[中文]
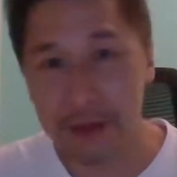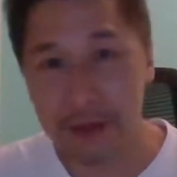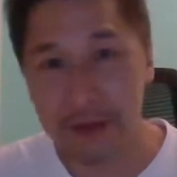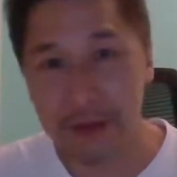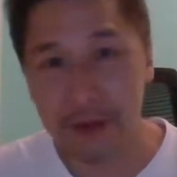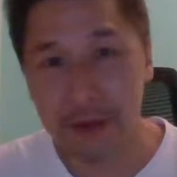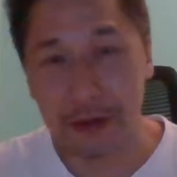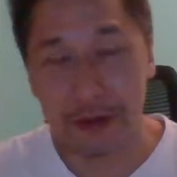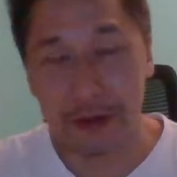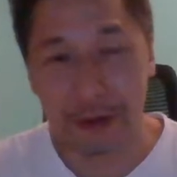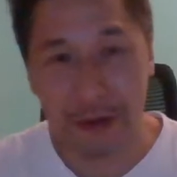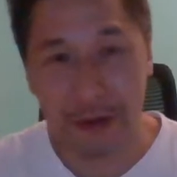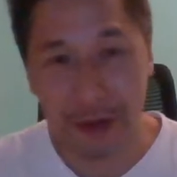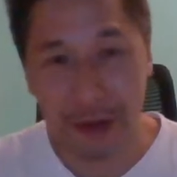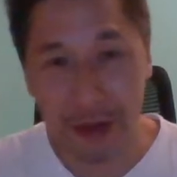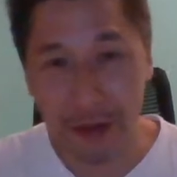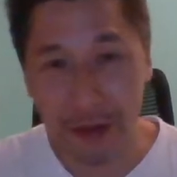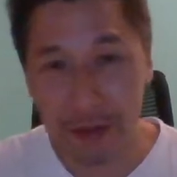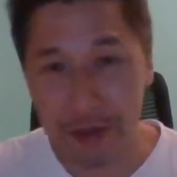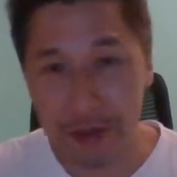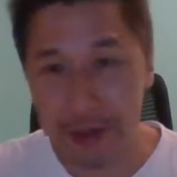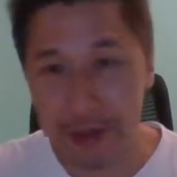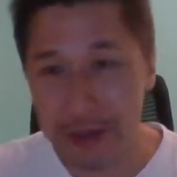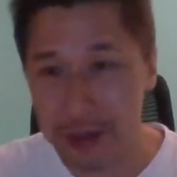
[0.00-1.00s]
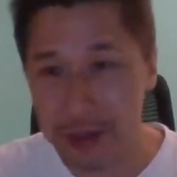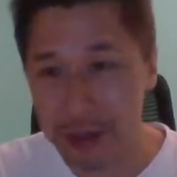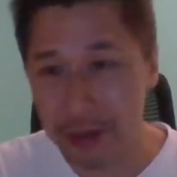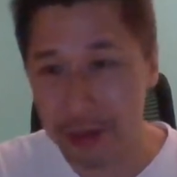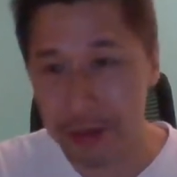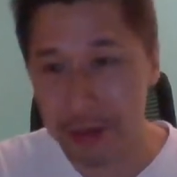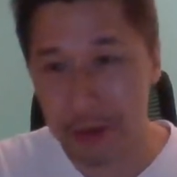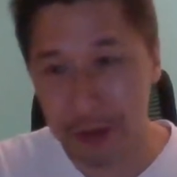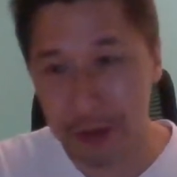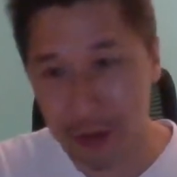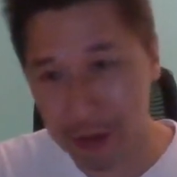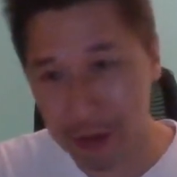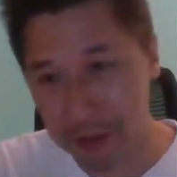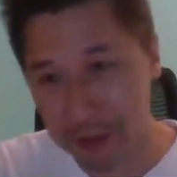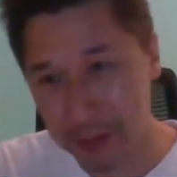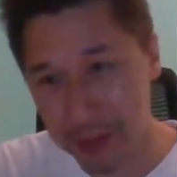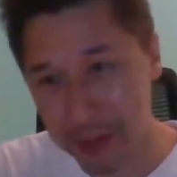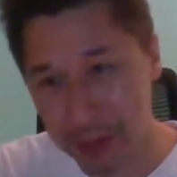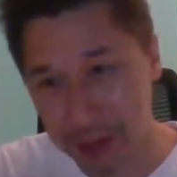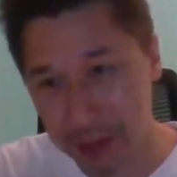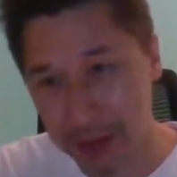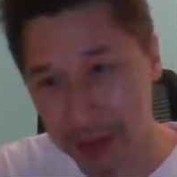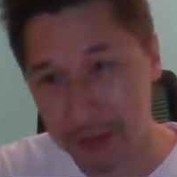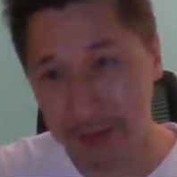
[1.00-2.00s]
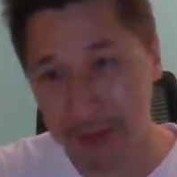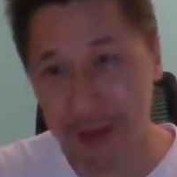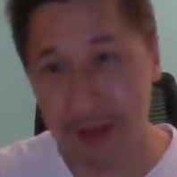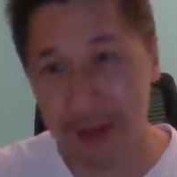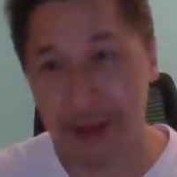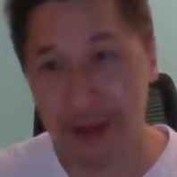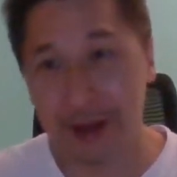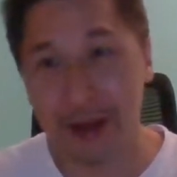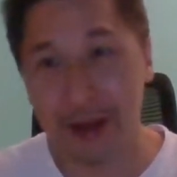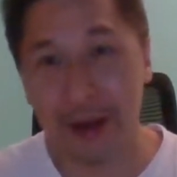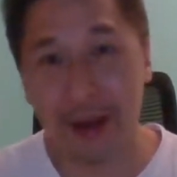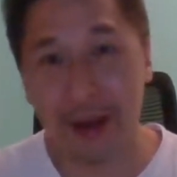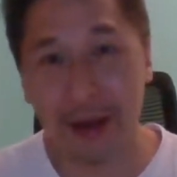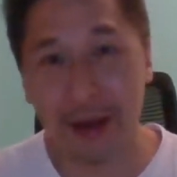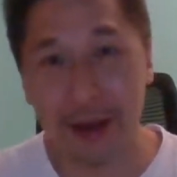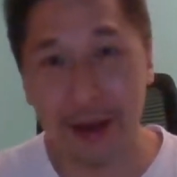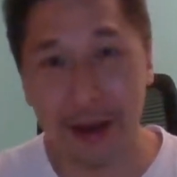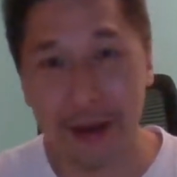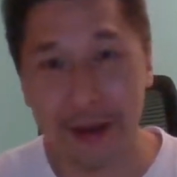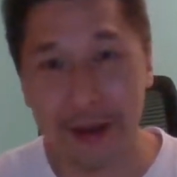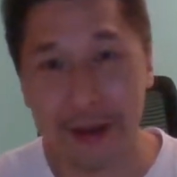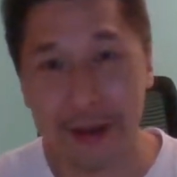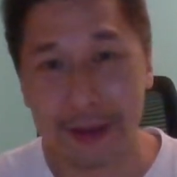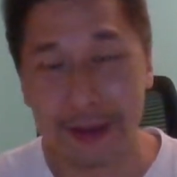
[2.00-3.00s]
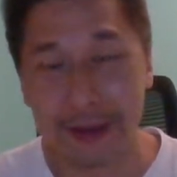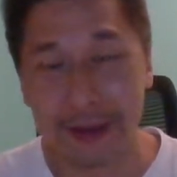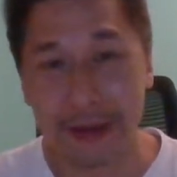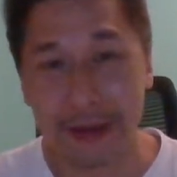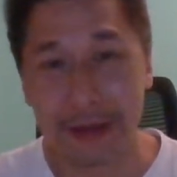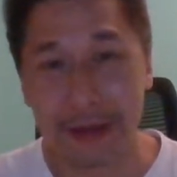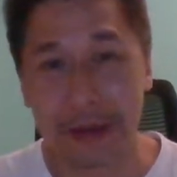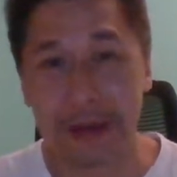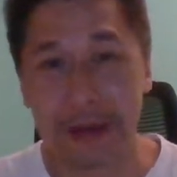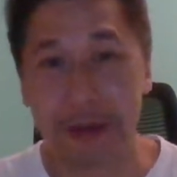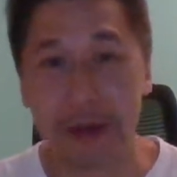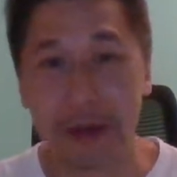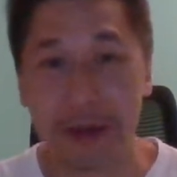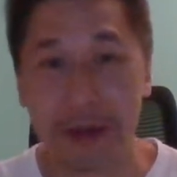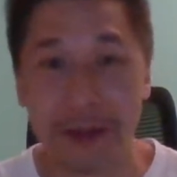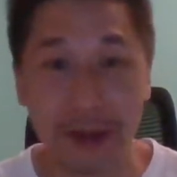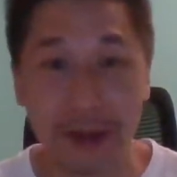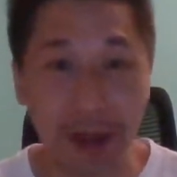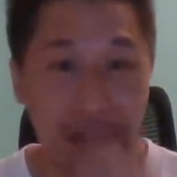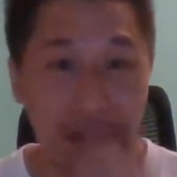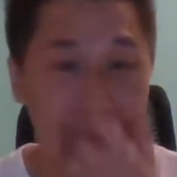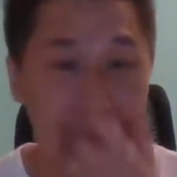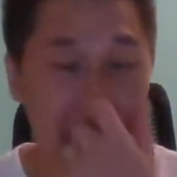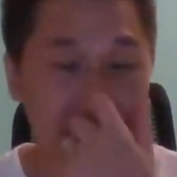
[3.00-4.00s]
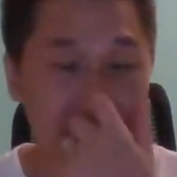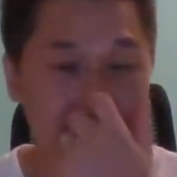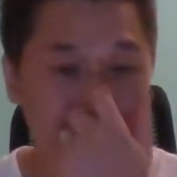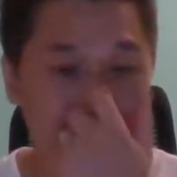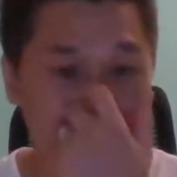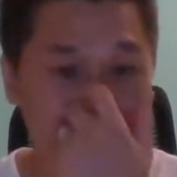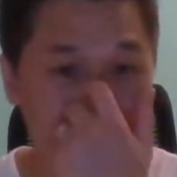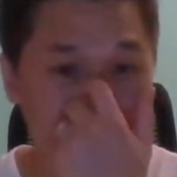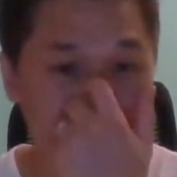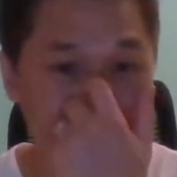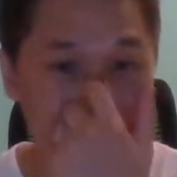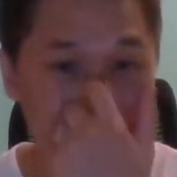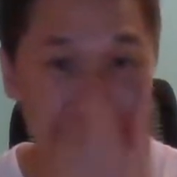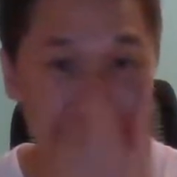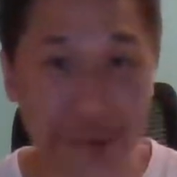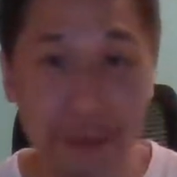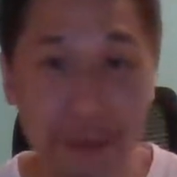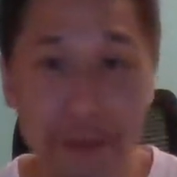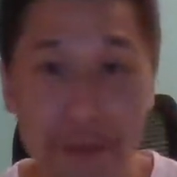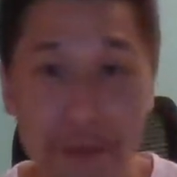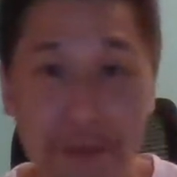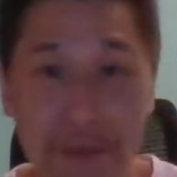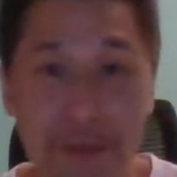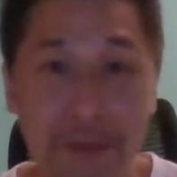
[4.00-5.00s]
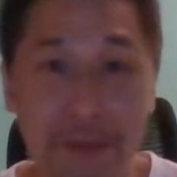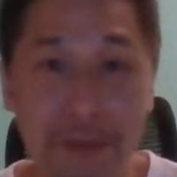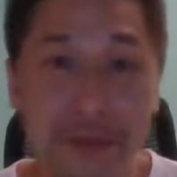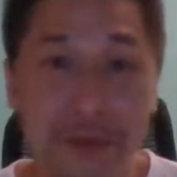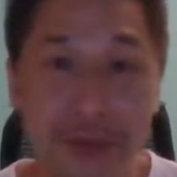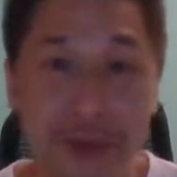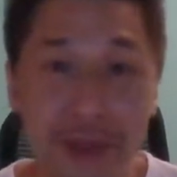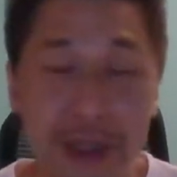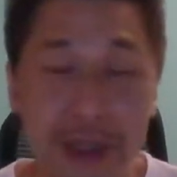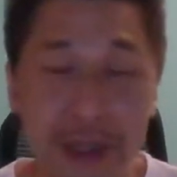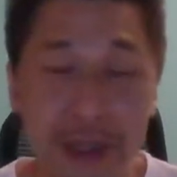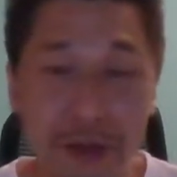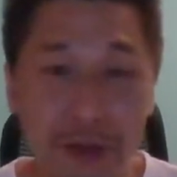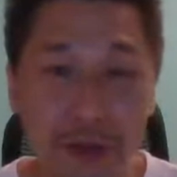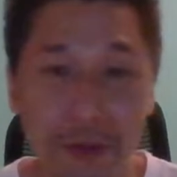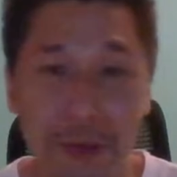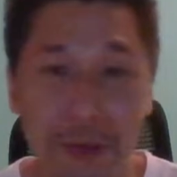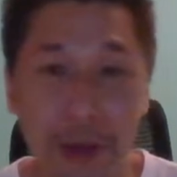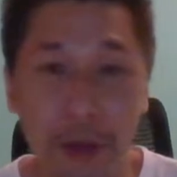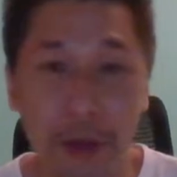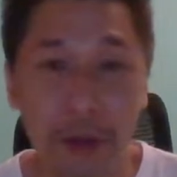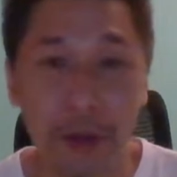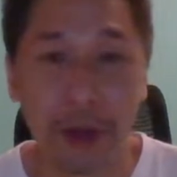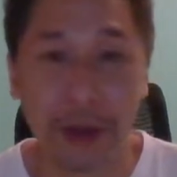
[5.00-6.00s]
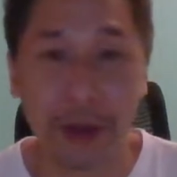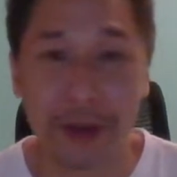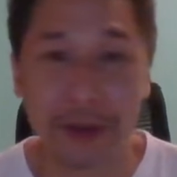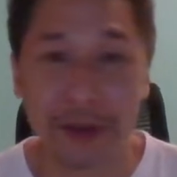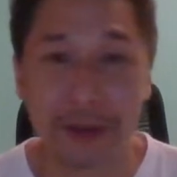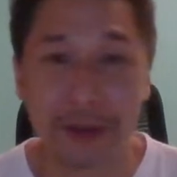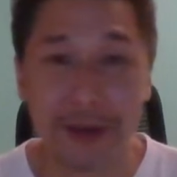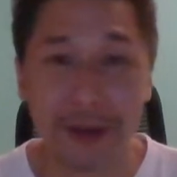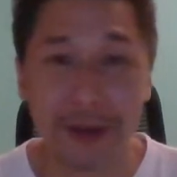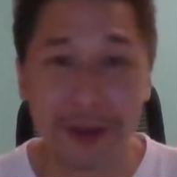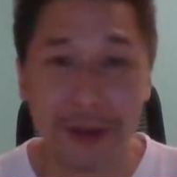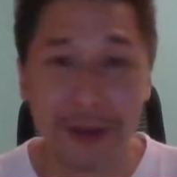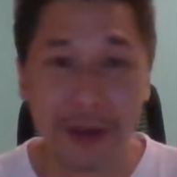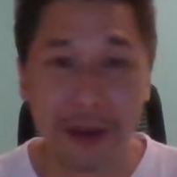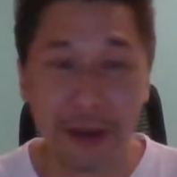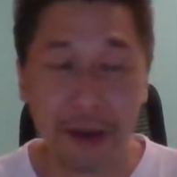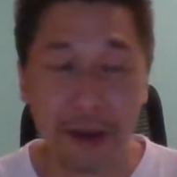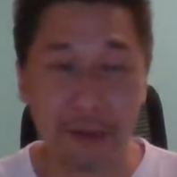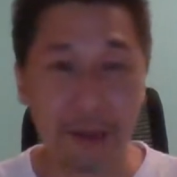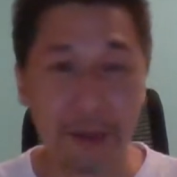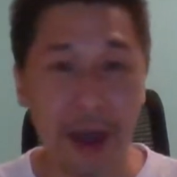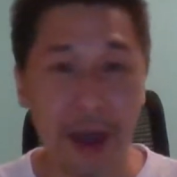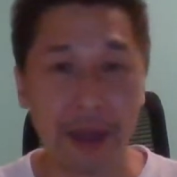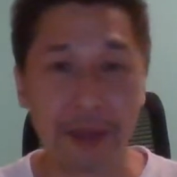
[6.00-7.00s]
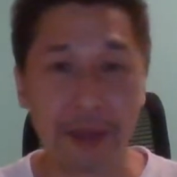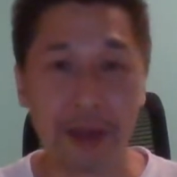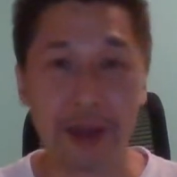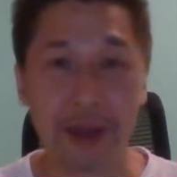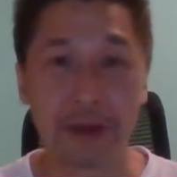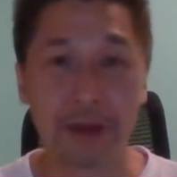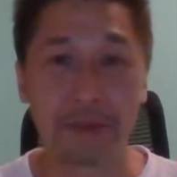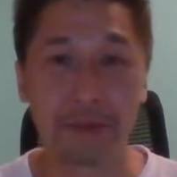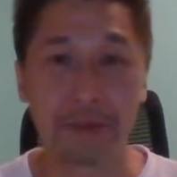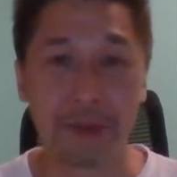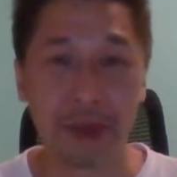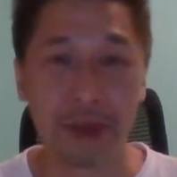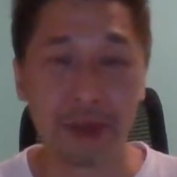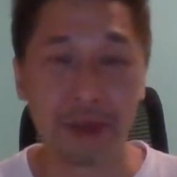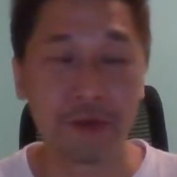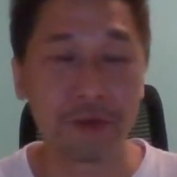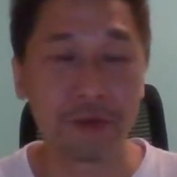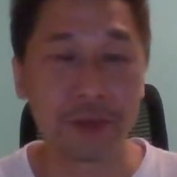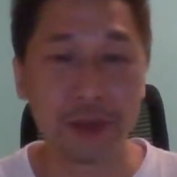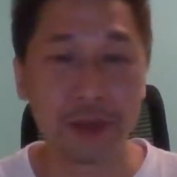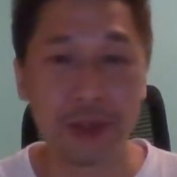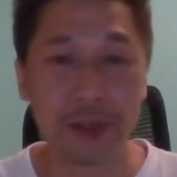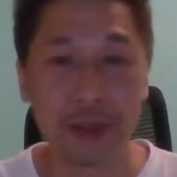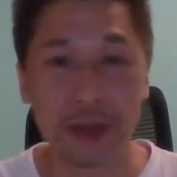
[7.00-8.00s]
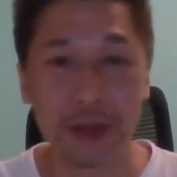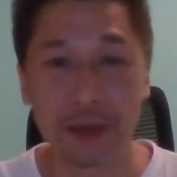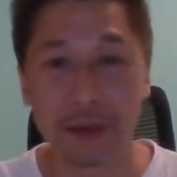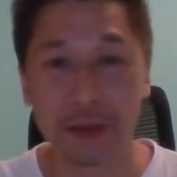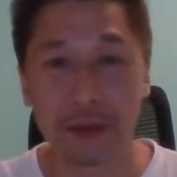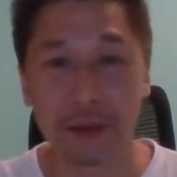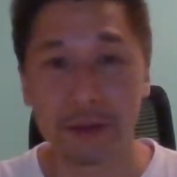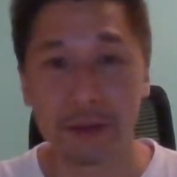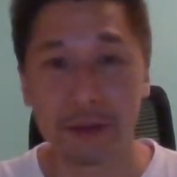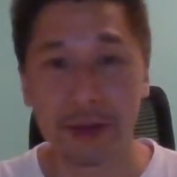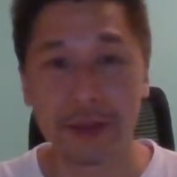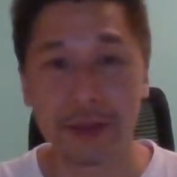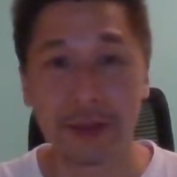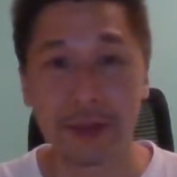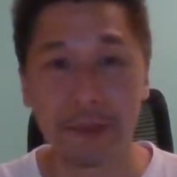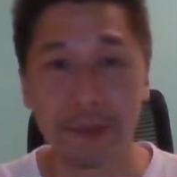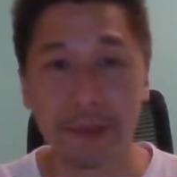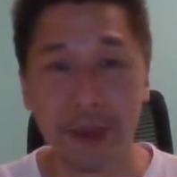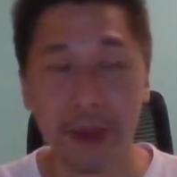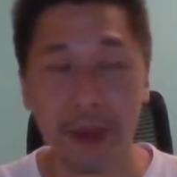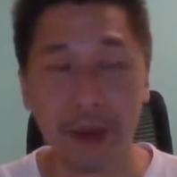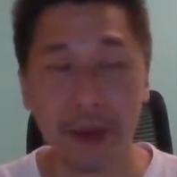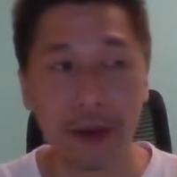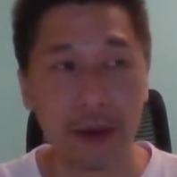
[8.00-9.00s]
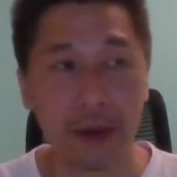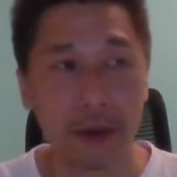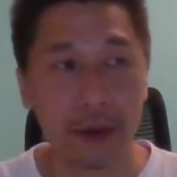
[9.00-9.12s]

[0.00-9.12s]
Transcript: 就引富基金有说了，明年那个啊六月四号了，就就禁止美国人。买那个盈富基金，那怎么办呢？